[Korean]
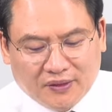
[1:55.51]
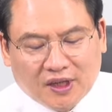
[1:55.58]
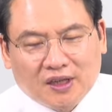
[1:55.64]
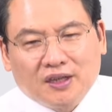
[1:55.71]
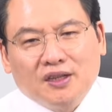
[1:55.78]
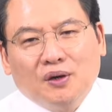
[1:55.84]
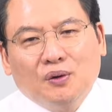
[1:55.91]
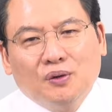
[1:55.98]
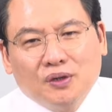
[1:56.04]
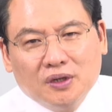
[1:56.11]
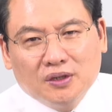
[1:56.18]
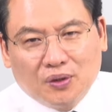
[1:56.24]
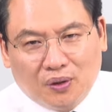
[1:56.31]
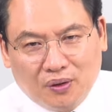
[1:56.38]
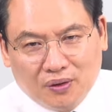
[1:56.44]
그런데
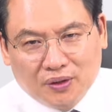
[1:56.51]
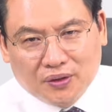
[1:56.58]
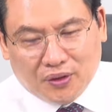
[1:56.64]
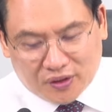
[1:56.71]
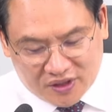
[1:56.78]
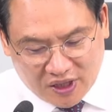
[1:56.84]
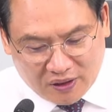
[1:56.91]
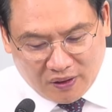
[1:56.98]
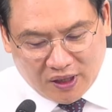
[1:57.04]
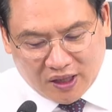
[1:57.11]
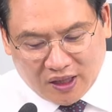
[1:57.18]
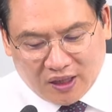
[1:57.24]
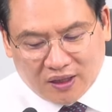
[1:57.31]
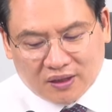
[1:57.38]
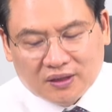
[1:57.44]
오늘도 또
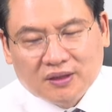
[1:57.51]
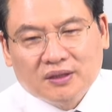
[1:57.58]
사과하라.